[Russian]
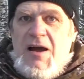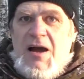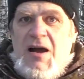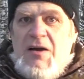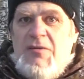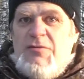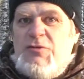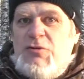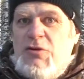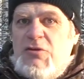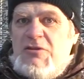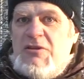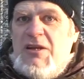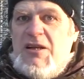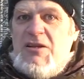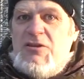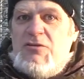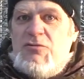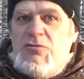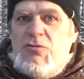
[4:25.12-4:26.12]
а в сон
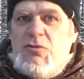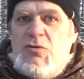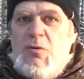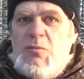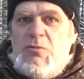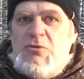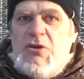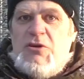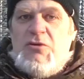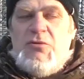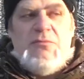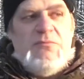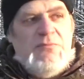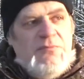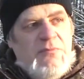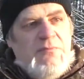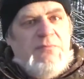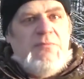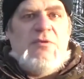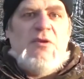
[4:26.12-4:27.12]
залезть другому человеку
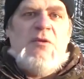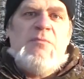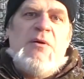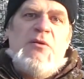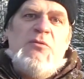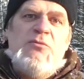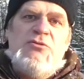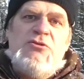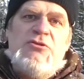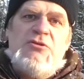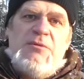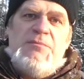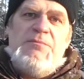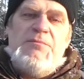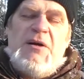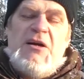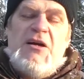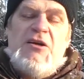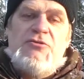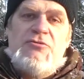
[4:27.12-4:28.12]
не получится
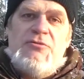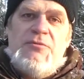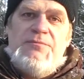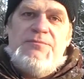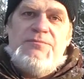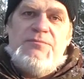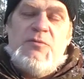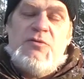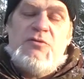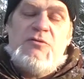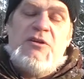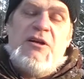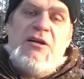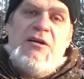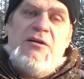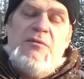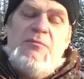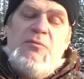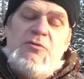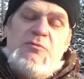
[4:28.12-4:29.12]
пока что. Может,
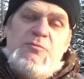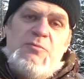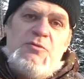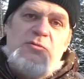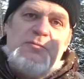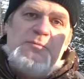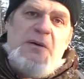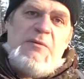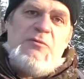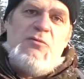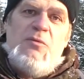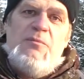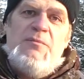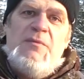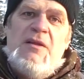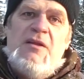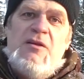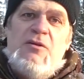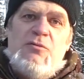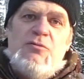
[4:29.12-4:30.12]
может, может потом
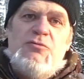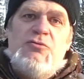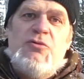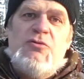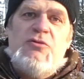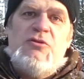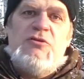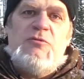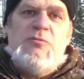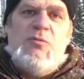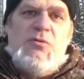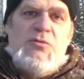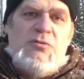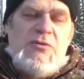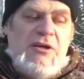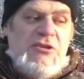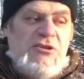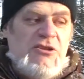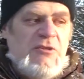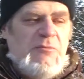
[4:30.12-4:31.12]
ученые смогут,
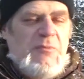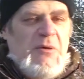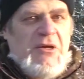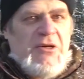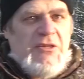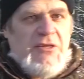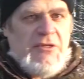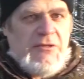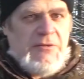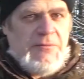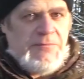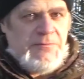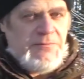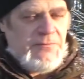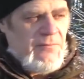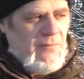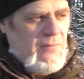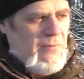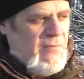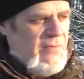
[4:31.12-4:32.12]
а сейчас пока нет.
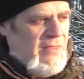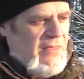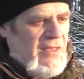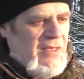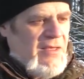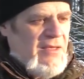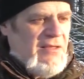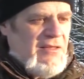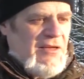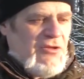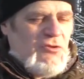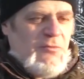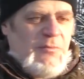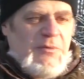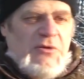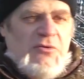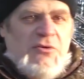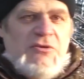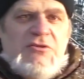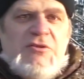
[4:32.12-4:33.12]
Так что
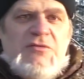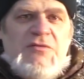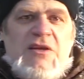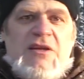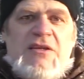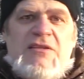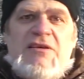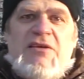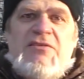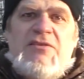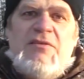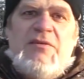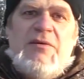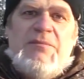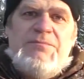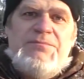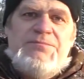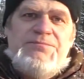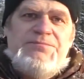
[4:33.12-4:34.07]
приходится верить на слово.